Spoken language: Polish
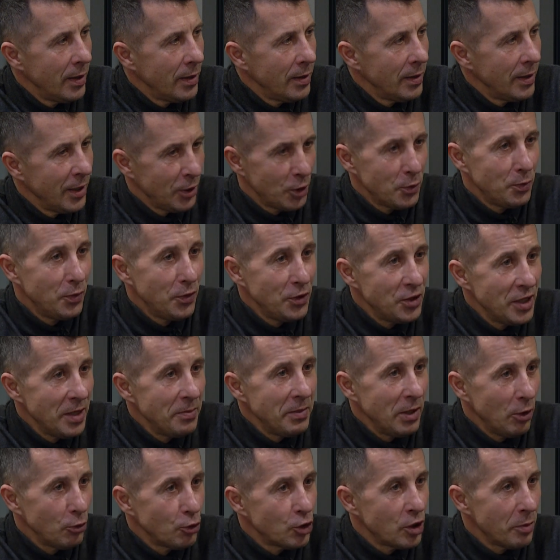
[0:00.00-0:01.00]
Ja to powiedziałem
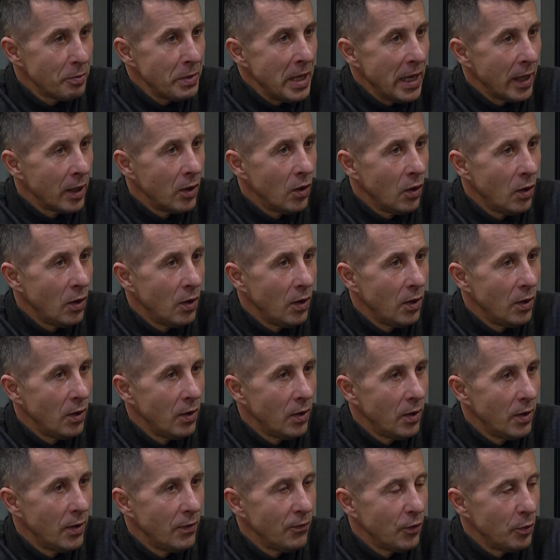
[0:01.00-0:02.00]
na odczepnego,
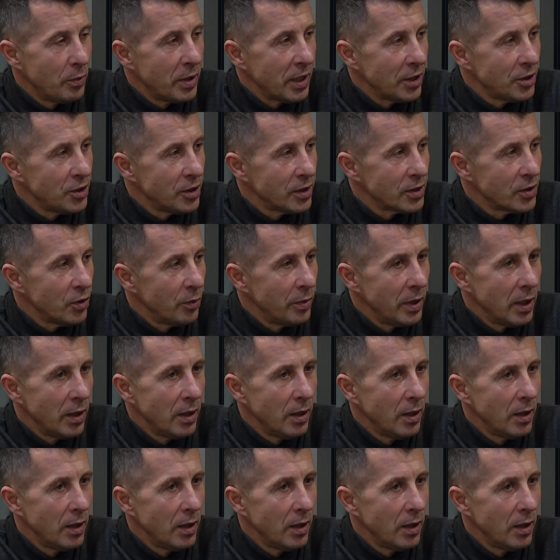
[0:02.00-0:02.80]
wyobraźcie sobie.